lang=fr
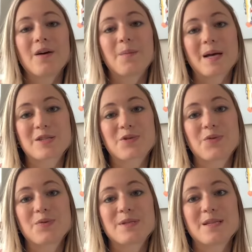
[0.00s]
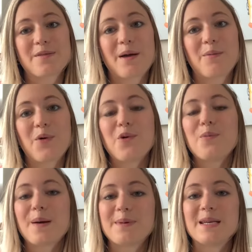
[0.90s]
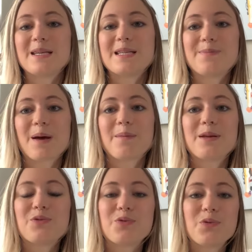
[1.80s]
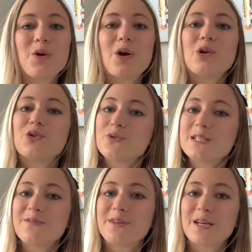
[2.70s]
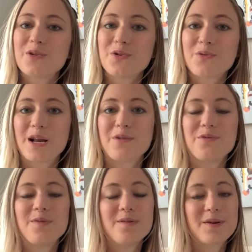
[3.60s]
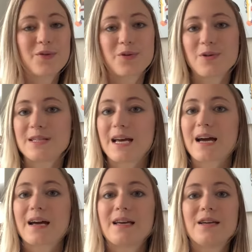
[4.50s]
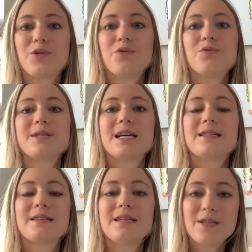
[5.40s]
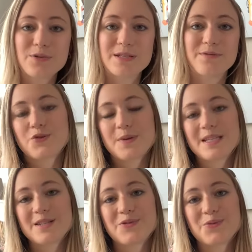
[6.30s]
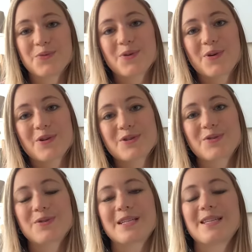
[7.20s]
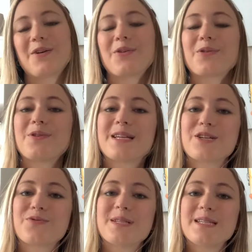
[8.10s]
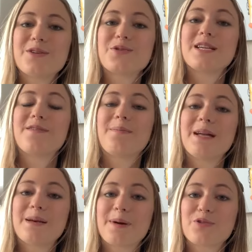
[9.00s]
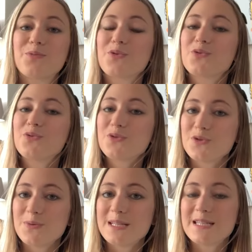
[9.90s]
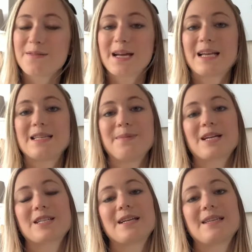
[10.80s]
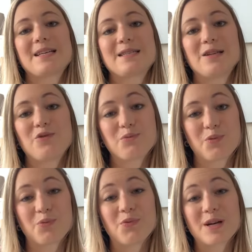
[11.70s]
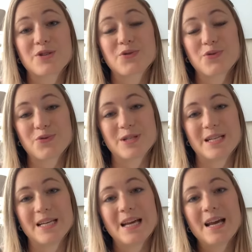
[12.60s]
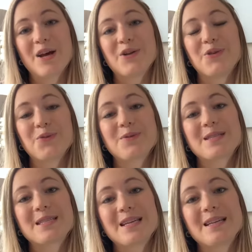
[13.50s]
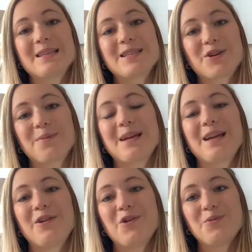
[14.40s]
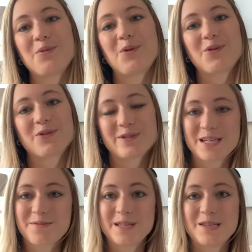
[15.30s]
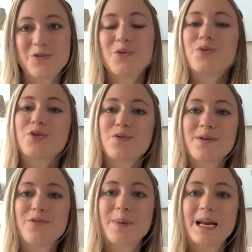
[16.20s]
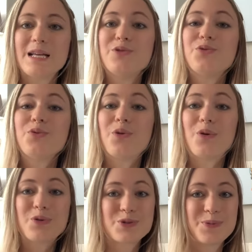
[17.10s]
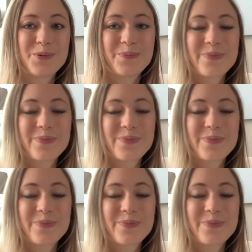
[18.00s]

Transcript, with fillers: parce que c'est vraiment le papier qui permet de justifier que voilà, vous vivez en Angleterre et que vous êtes identifié. Ensuite, donc lorsque j'étais en Angleterre, je vous ai dit que je n'avais pas d'appartement tout de suite. C'est vrai que la démarche a été assez longue pour pouvoir se loger. Donc c'est désormais le moment dans cette vidéo où je vais vous parler du logement.